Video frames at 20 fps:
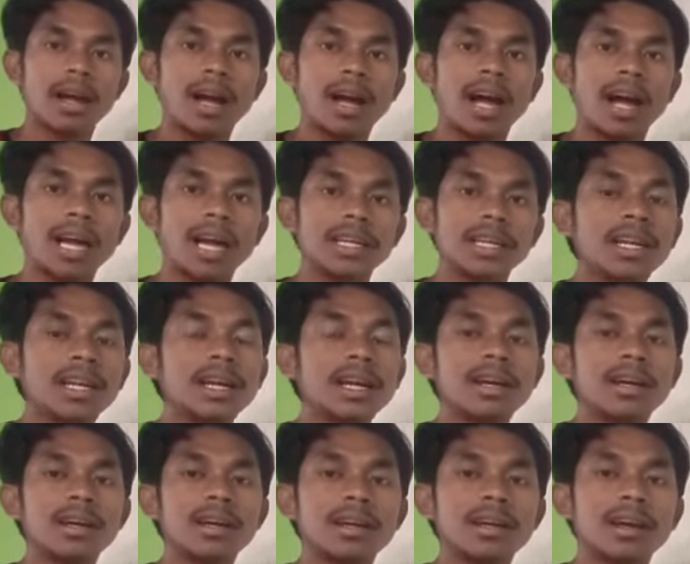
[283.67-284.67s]

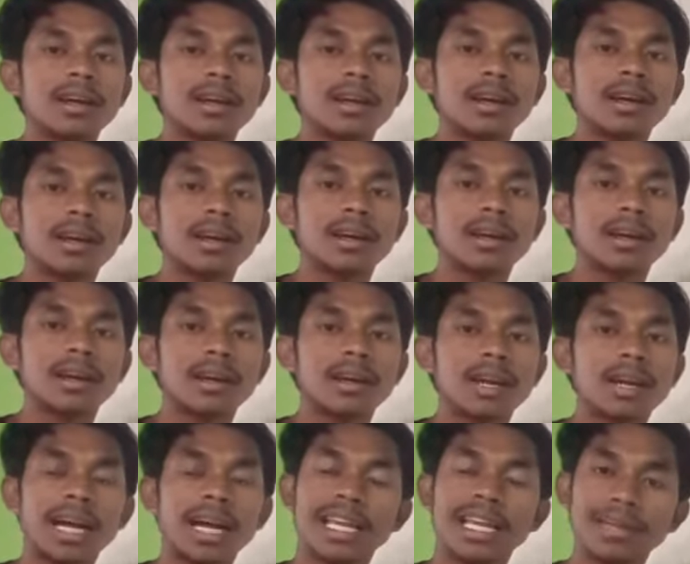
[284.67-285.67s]
ada
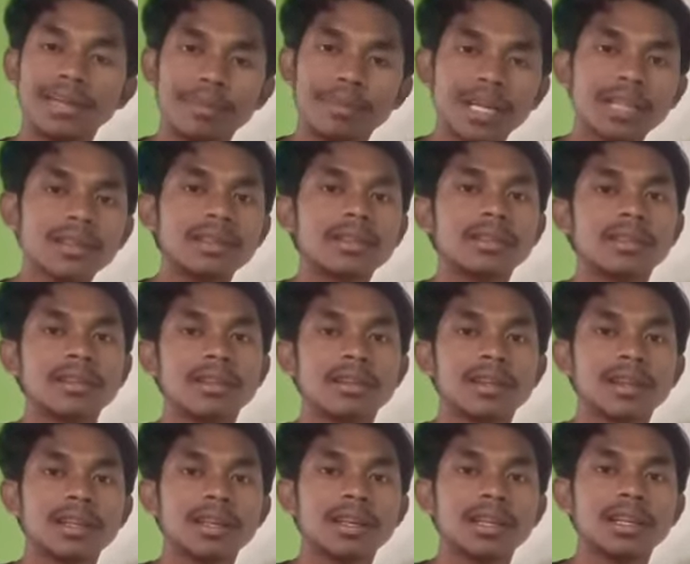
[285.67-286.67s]
kalimat
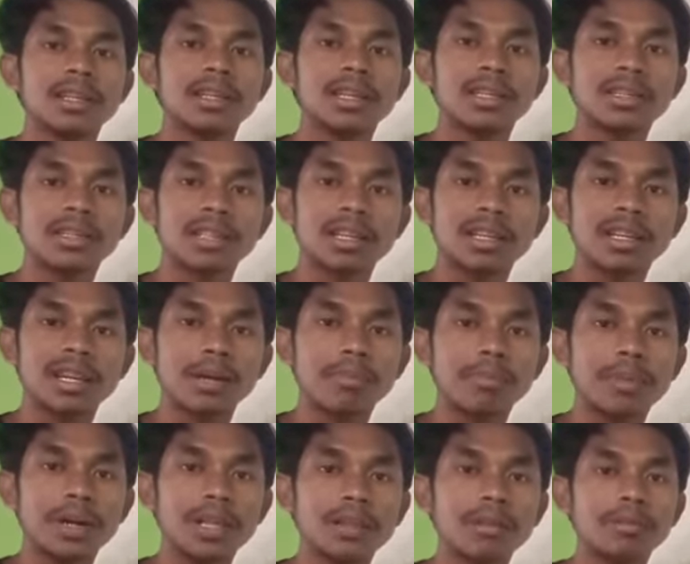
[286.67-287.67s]
yang
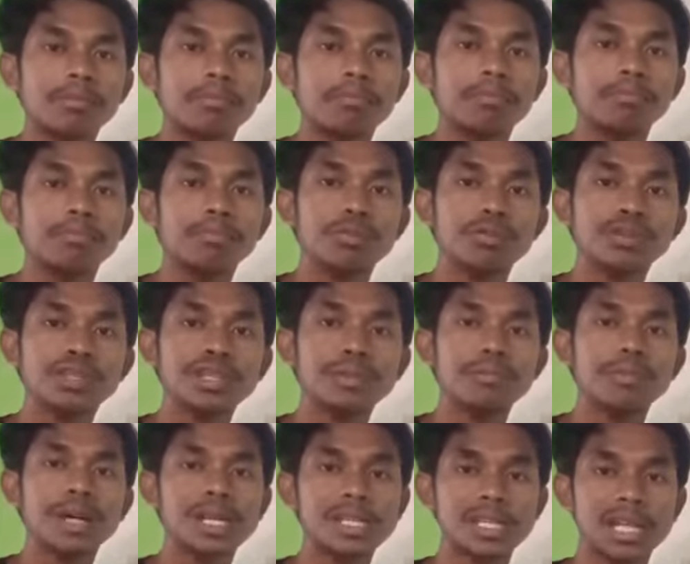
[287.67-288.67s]
terdapat bunyi
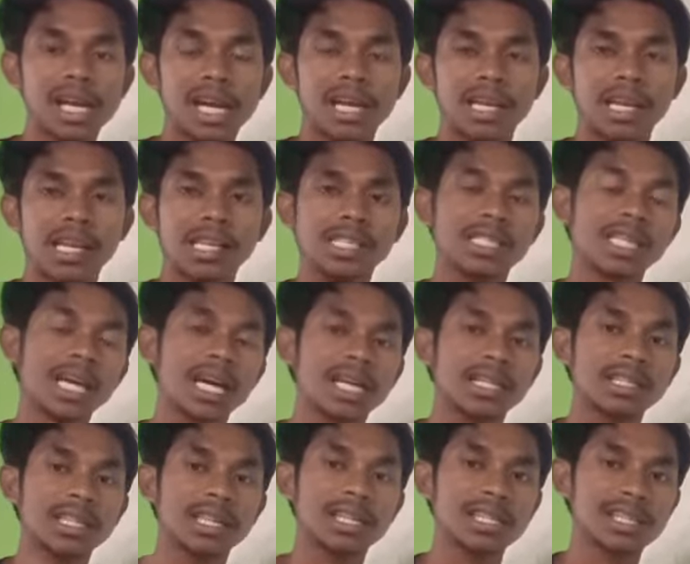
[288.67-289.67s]
bacaan izhar
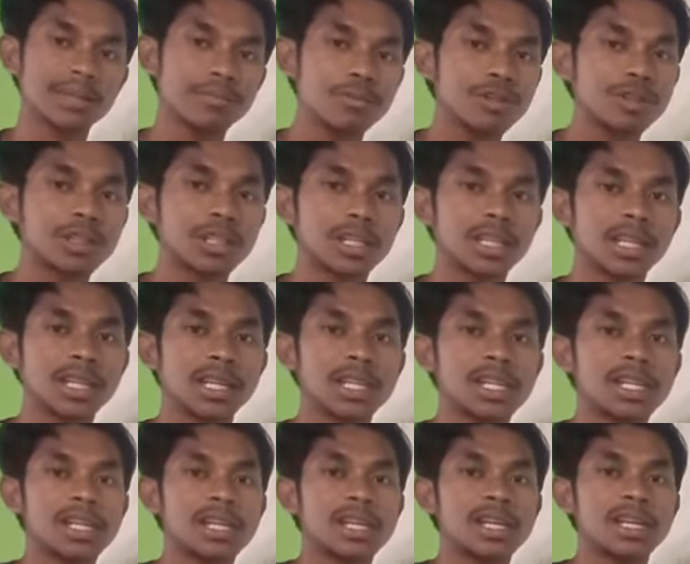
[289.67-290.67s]
tersebut
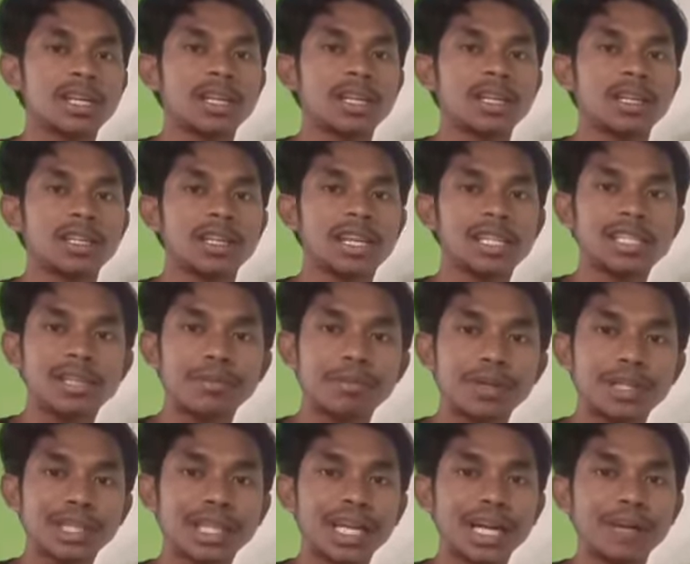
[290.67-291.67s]
ya,
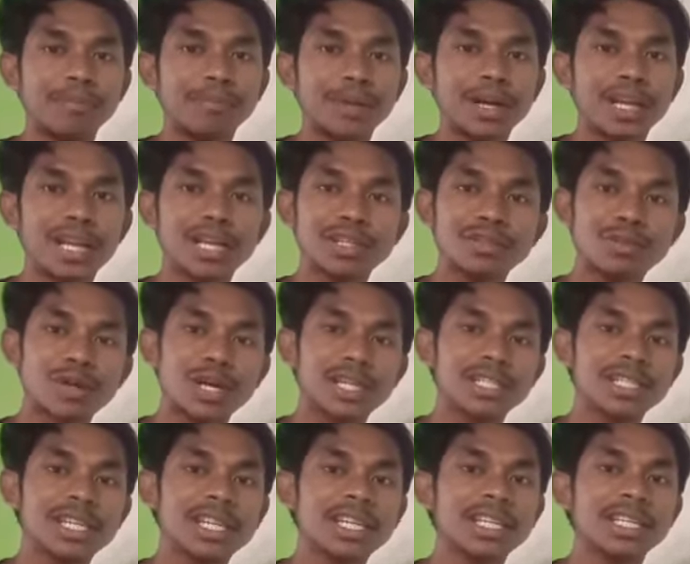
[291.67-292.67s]
seperti apa langsung
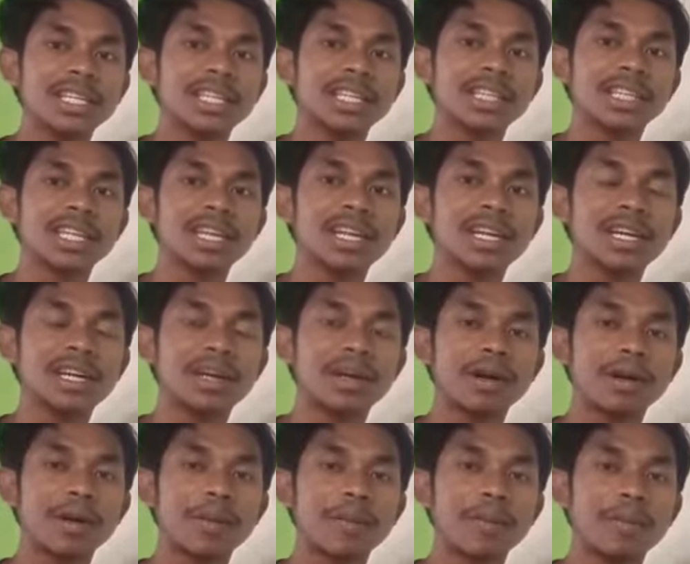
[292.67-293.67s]
aja kita
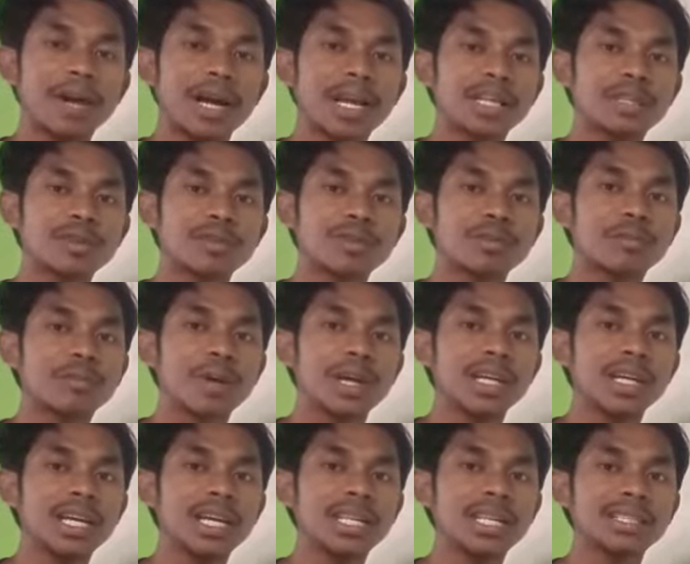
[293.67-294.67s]
masuk
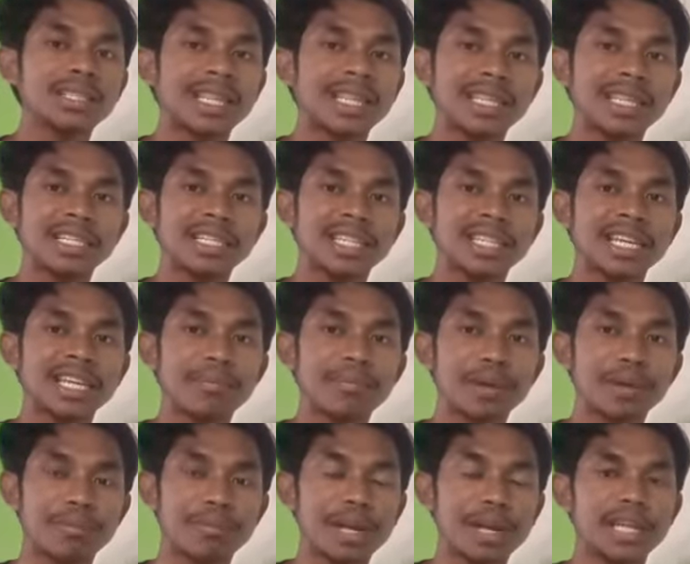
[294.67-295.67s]
pada tata cara
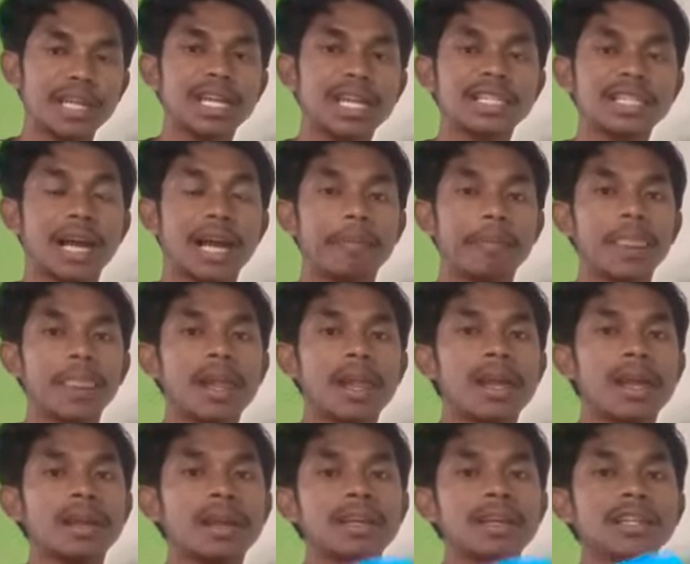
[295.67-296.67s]
permainannya
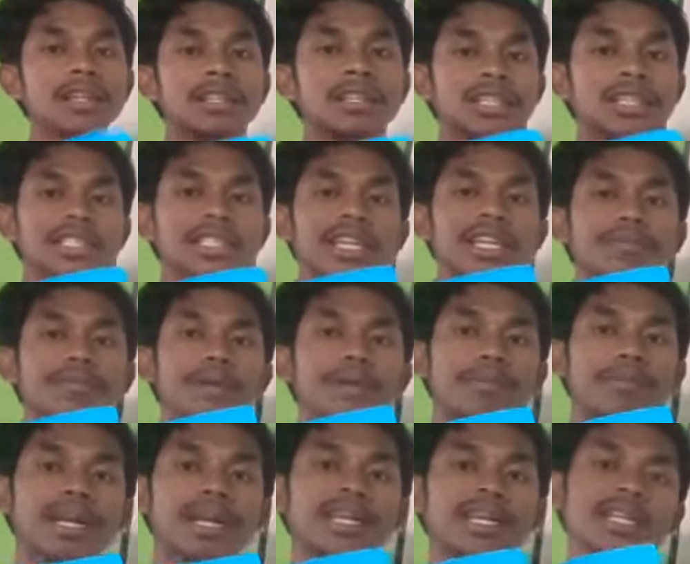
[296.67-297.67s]
Ya tata cara
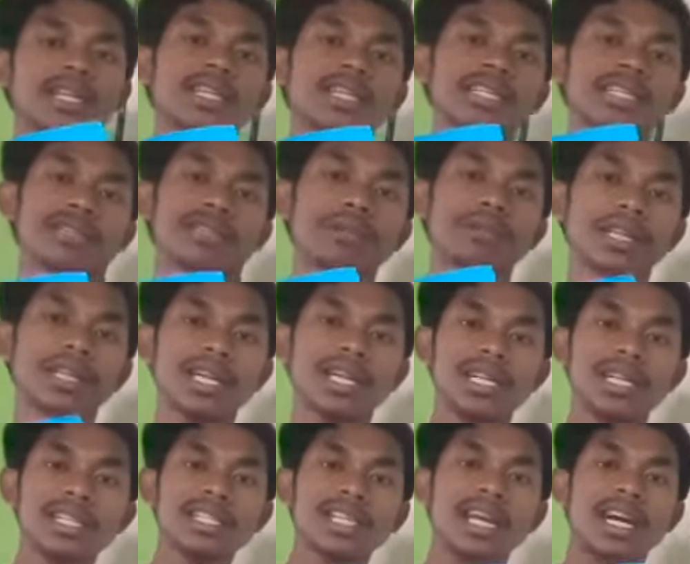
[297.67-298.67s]
permainan kertas warna
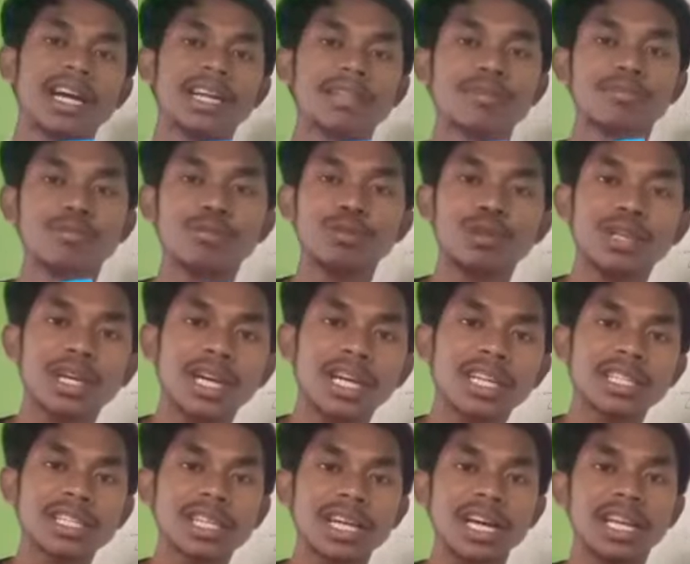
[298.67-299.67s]
ini sangat
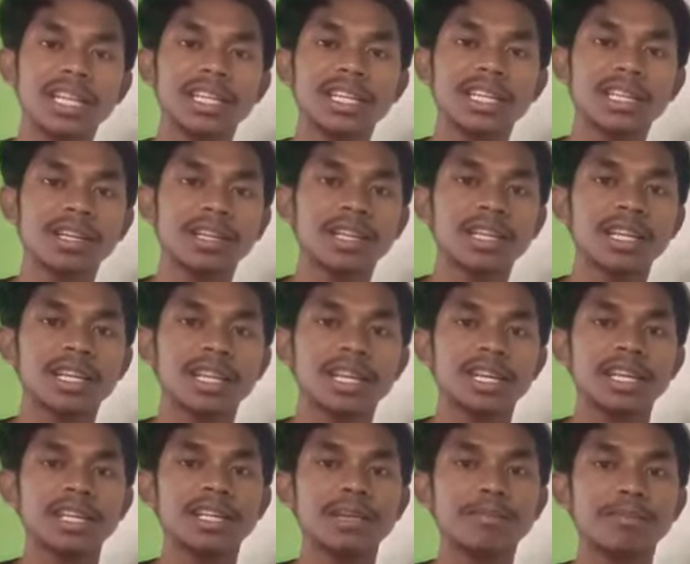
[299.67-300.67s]
mudah sekali.
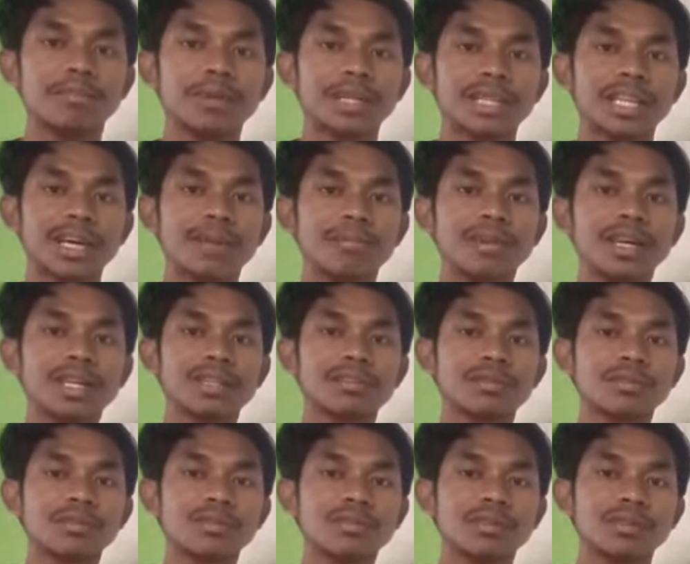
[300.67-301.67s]
Yang pertama
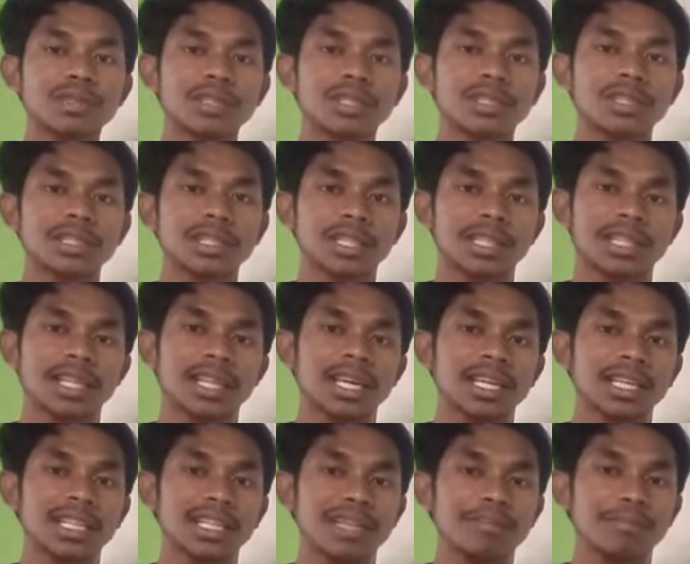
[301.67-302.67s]
itu setelah
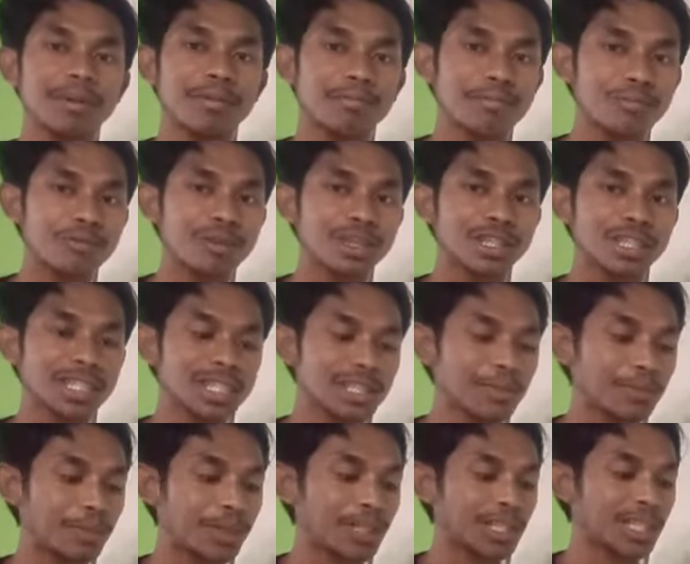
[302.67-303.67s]
kita membuatnya
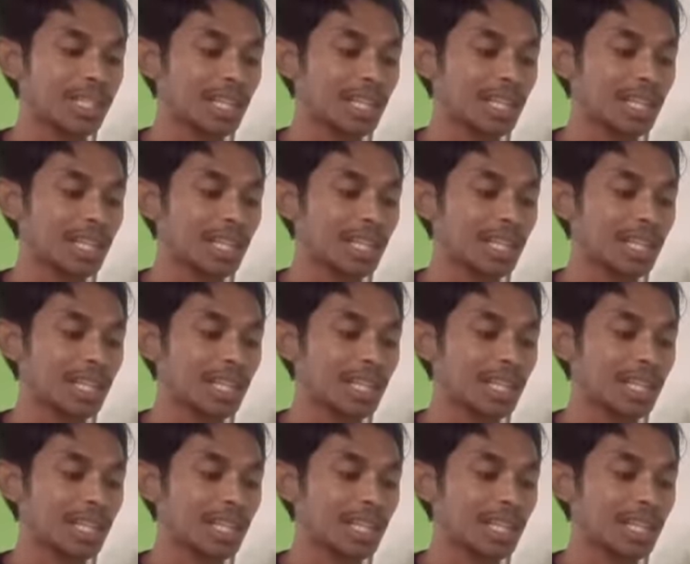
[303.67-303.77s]
seperti